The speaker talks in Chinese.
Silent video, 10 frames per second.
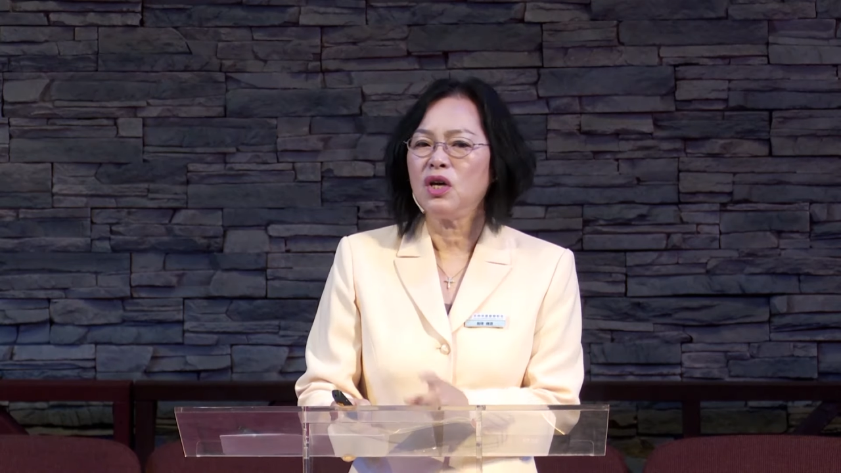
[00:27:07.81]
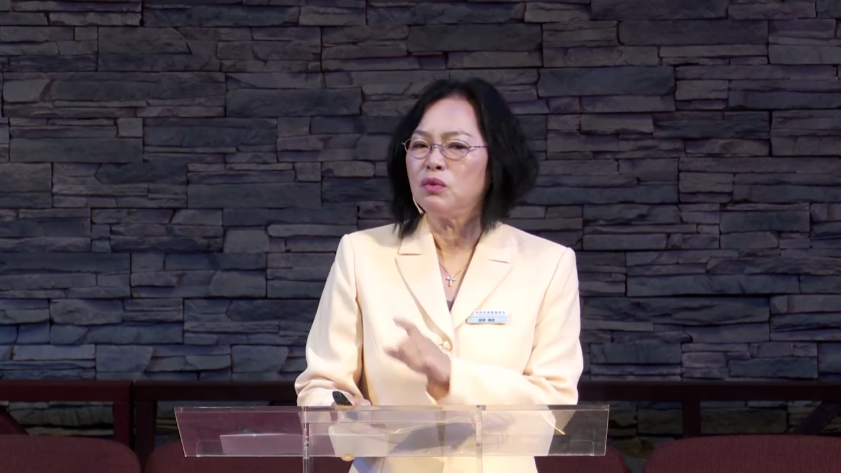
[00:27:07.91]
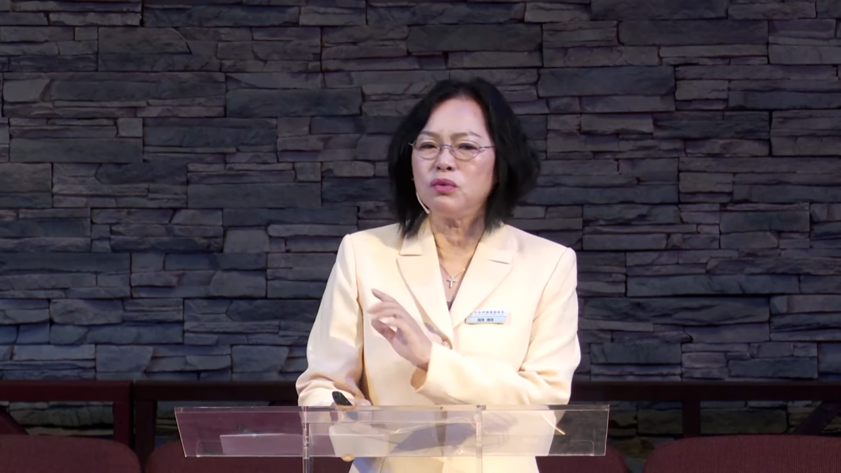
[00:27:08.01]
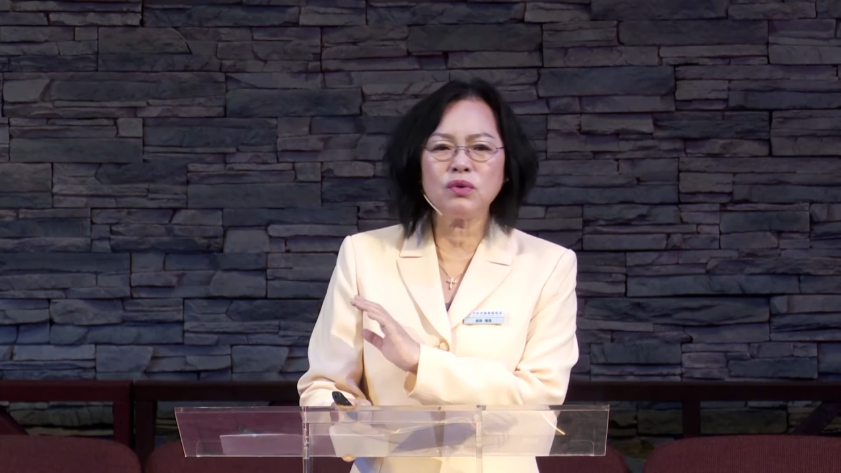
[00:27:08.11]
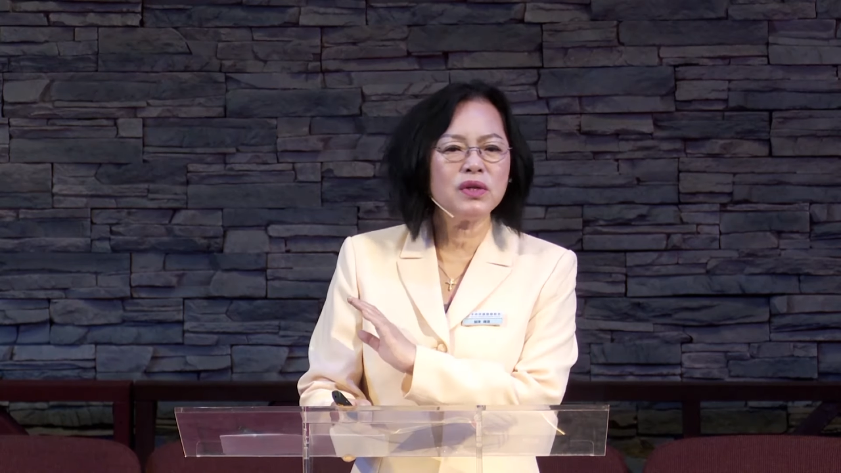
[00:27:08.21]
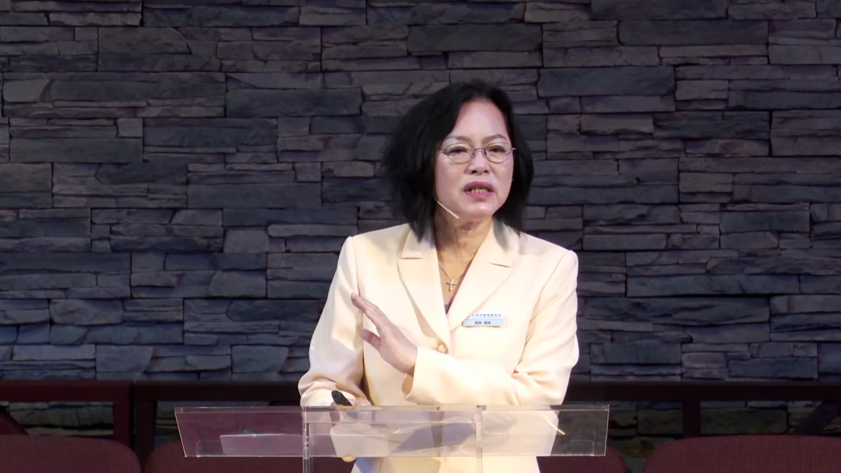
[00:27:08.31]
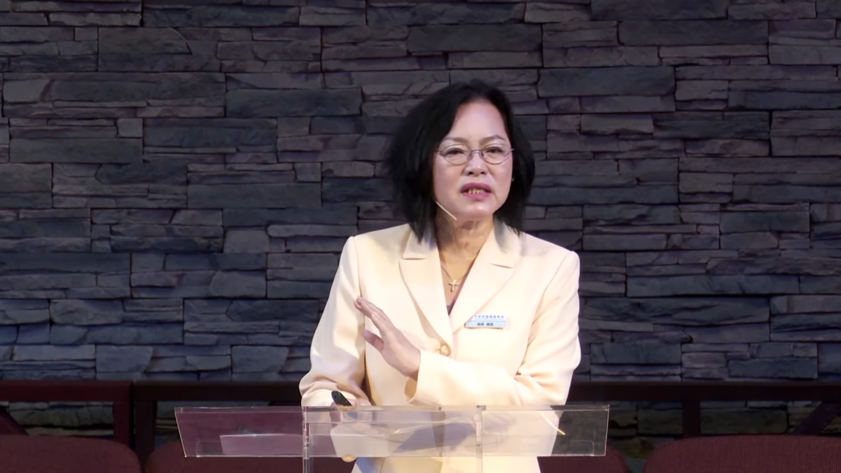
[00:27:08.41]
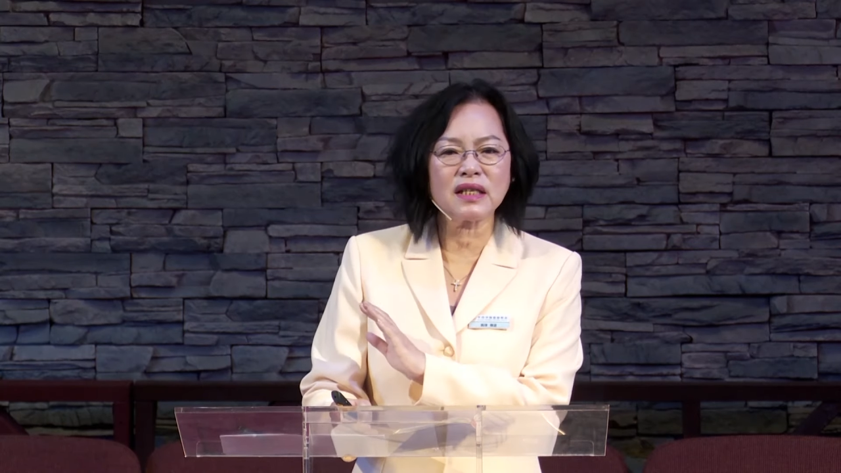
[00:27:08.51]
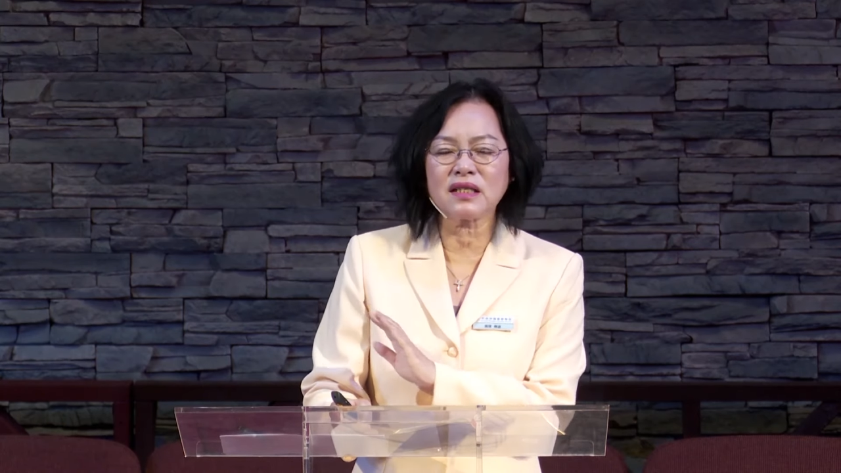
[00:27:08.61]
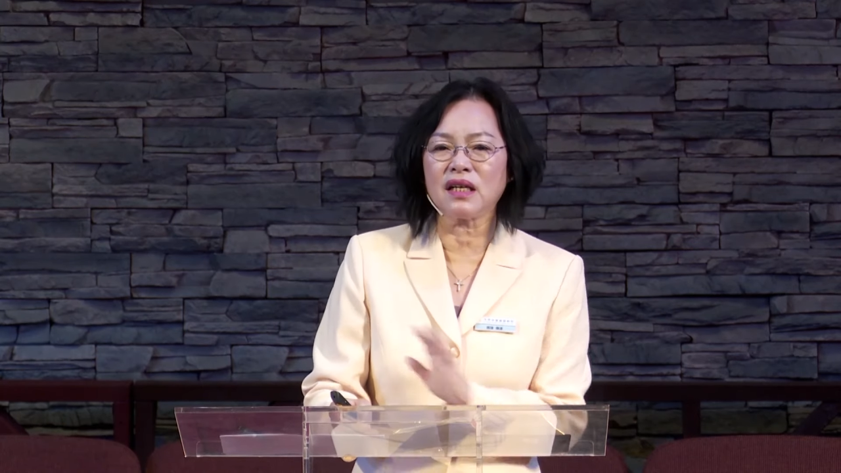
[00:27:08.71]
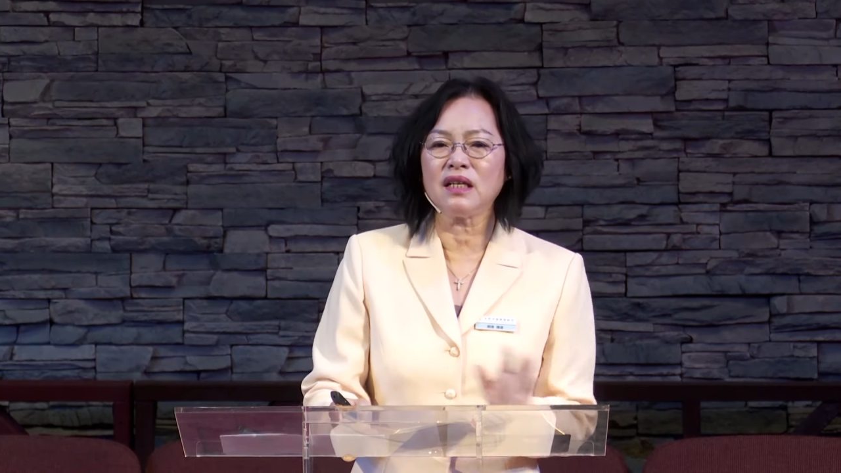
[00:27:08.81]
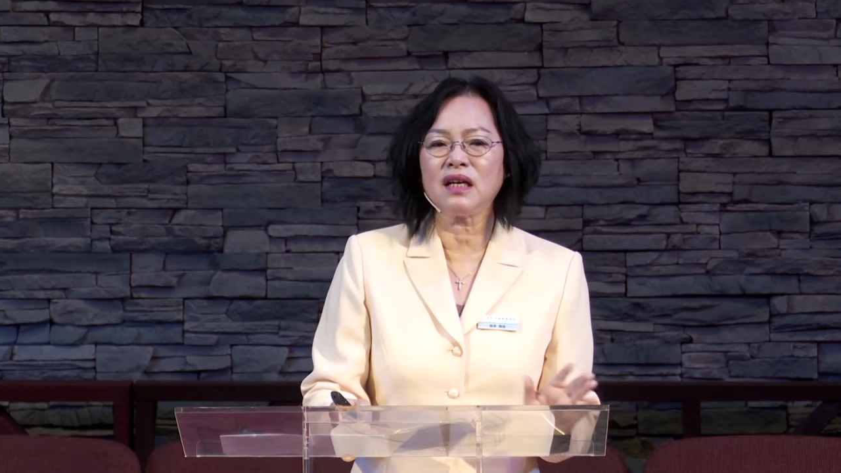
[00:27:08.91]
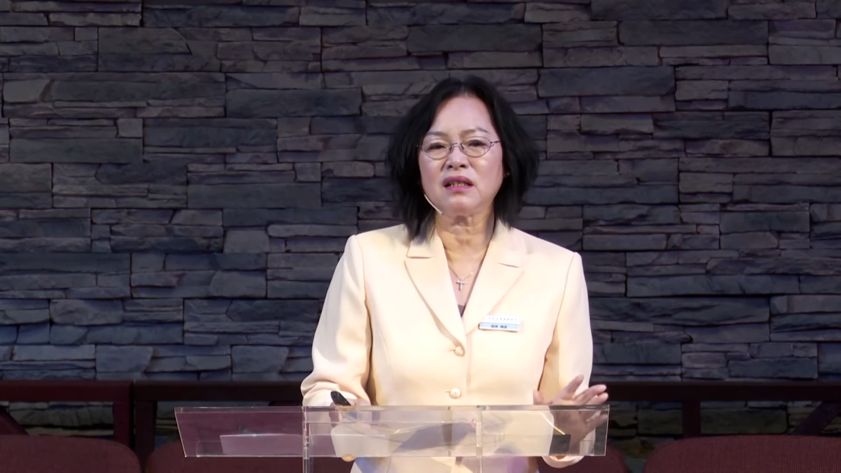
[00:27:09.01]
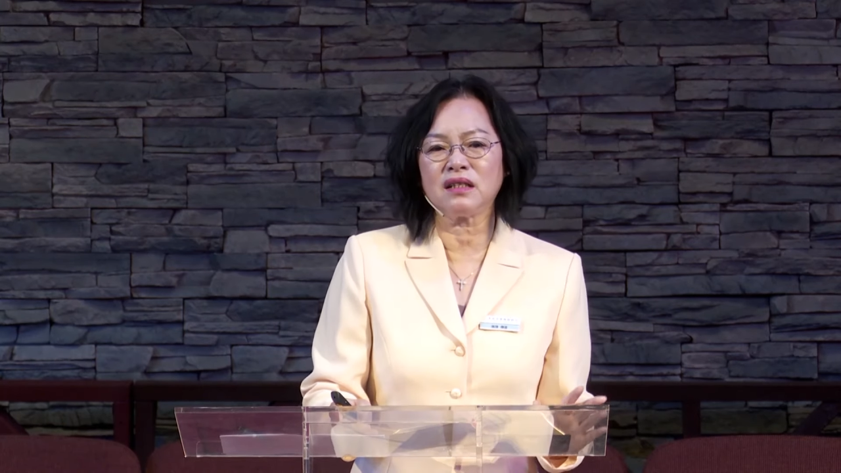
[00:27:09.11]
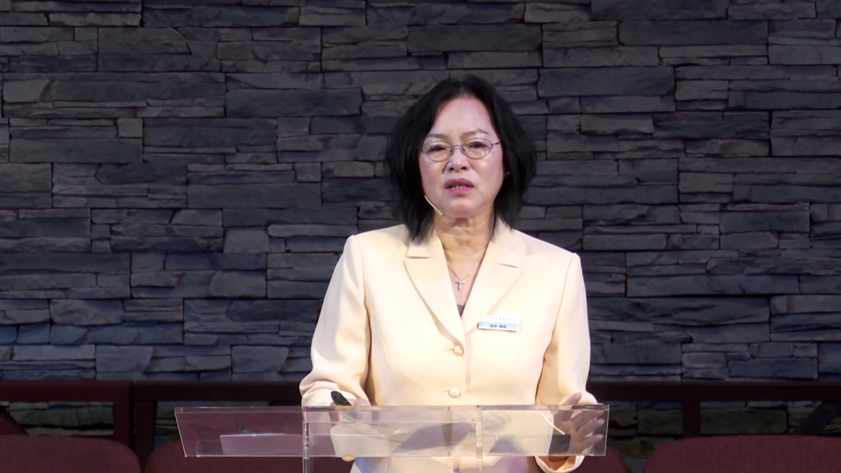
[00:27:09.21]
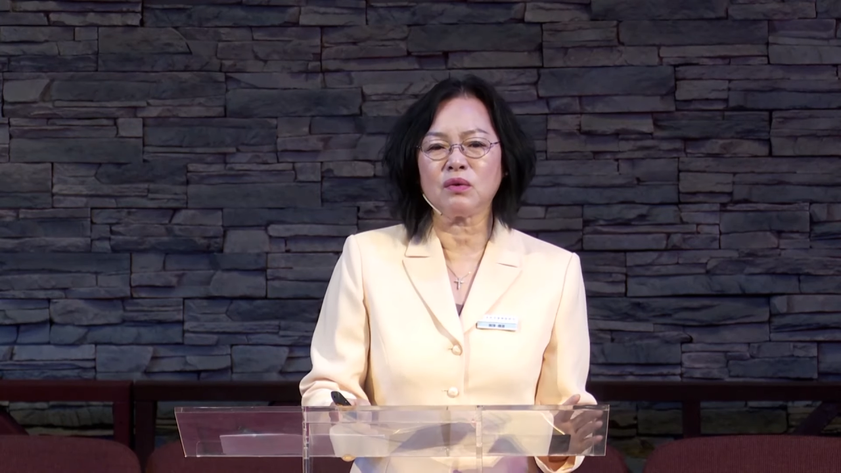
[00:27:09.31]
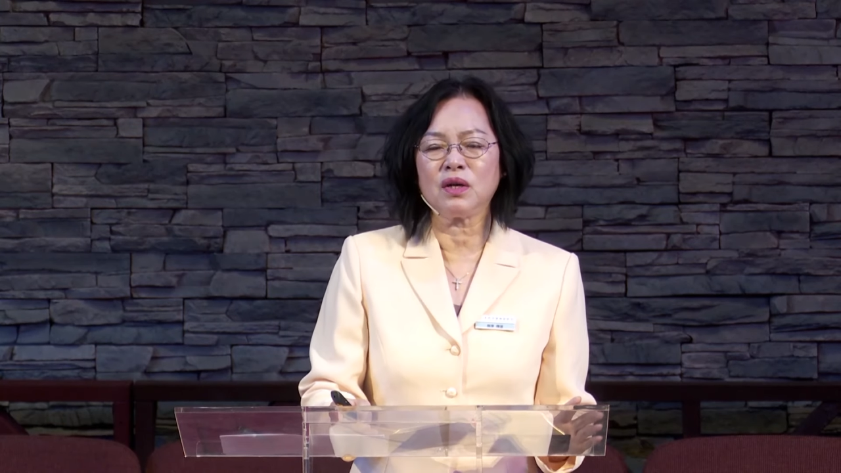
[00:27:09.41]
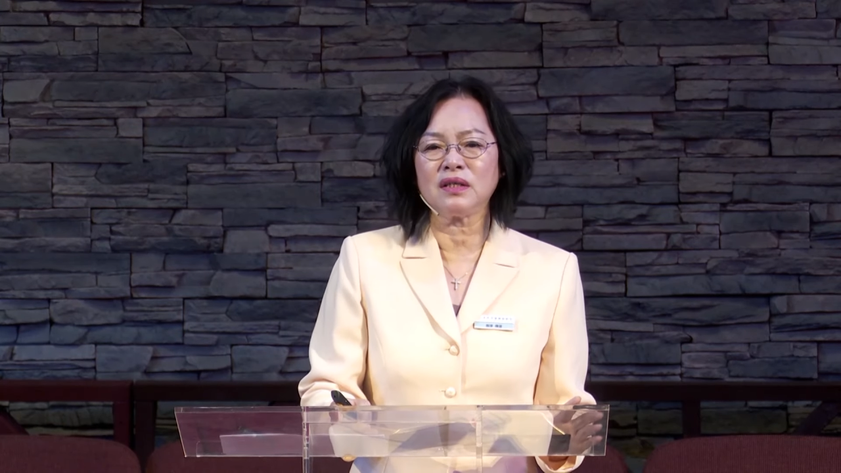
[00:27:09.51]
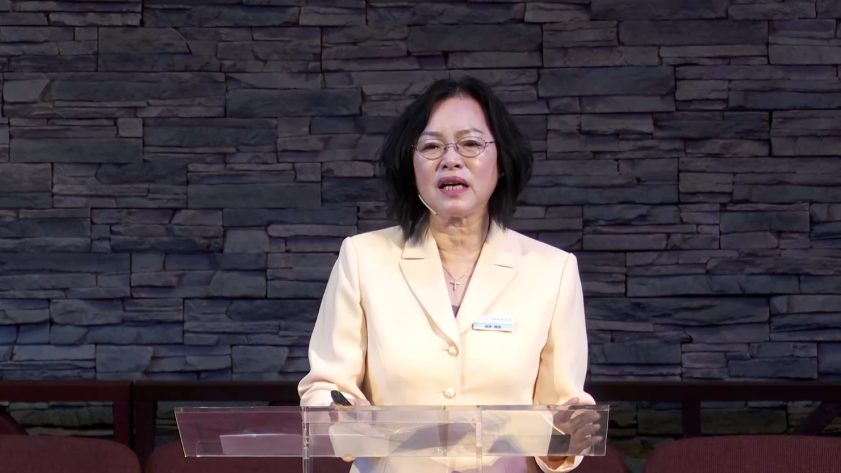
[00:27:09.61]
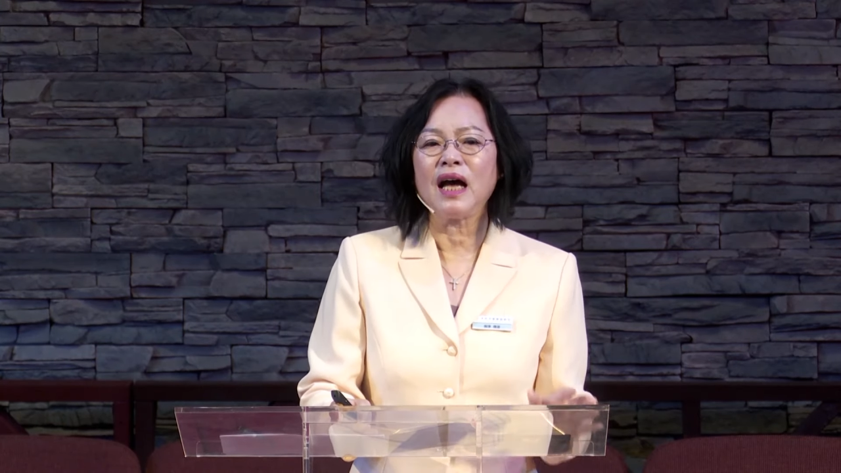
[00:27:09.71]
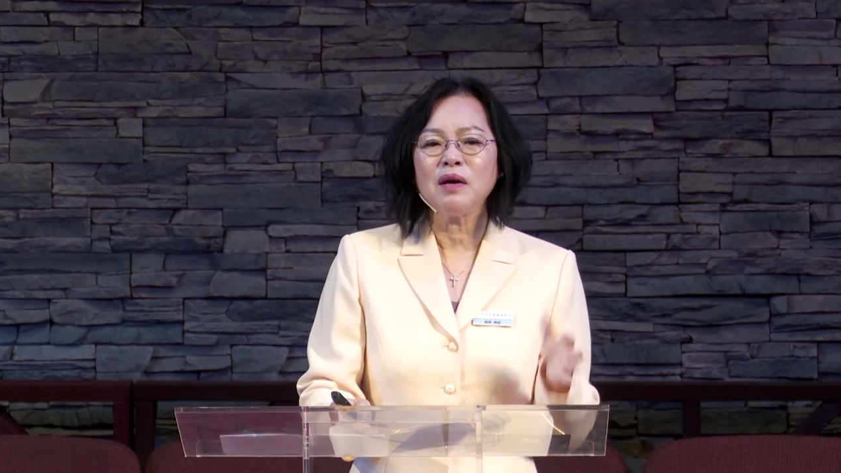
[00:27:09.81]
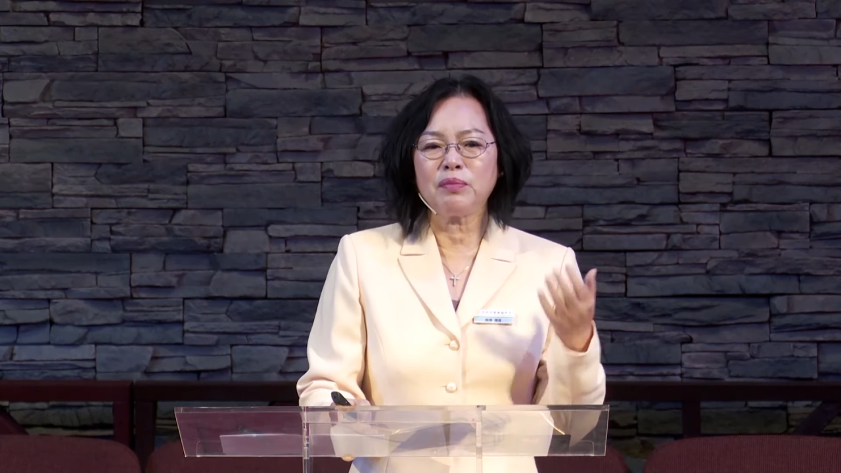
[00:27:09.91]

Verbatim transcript: 无论你在怎样的情况下，